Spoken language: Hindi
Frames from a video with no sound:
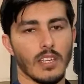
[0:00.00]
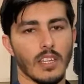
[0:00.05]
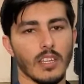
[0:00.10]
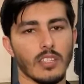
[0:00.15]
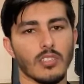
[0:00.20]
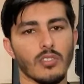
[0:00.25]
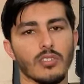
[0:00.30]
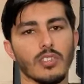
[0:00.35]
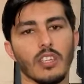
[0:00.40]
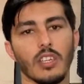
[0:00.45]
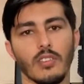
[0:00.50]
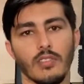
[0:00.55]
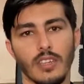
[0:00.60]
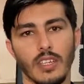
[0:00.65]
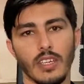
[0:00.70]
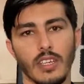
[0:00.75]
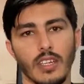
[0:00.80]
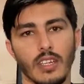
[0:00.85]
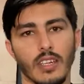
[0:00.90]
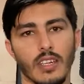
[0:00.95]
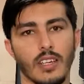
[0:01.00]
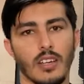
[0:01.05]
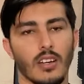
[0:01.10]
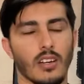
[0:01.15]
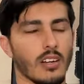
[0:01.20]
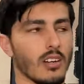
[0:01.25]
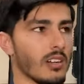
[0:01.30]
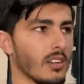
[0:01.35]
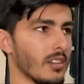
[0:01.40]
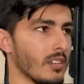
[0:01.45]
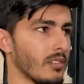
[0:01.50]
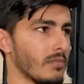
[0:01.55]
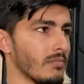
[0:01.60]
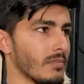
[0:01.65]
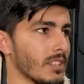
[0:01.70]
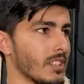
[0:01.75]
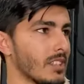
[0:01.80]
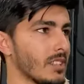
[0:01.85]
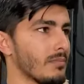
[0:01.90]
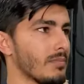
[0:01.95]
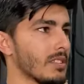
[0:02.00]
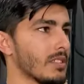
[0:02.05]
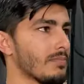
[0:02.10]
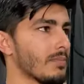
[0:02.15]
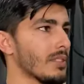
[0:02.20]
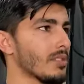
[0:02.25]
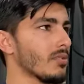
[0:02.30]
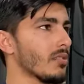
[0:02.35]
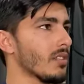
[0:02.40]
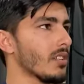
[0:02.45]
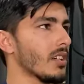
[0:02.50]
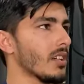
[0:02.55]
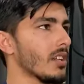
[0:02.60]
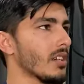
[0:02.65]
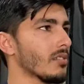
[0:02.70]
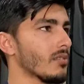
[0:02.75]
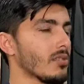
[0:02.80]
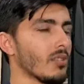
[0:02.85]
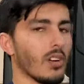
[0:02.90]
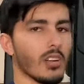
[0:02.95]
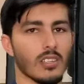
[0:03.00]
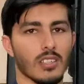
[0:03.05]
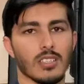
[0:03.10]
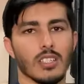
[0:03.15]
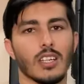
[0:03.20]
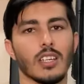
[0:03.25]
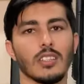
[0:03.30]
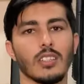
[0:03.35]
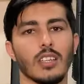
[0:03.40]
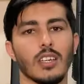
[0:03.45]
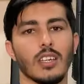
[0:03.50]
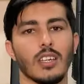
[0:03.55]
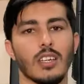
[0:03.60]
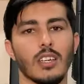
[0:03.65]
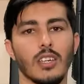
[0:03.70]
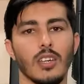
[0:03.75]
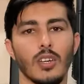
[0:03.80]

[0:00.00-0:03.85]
कैश ऑन डिलीवरी है और मतलब इस पे जो है जो खर्चा आता है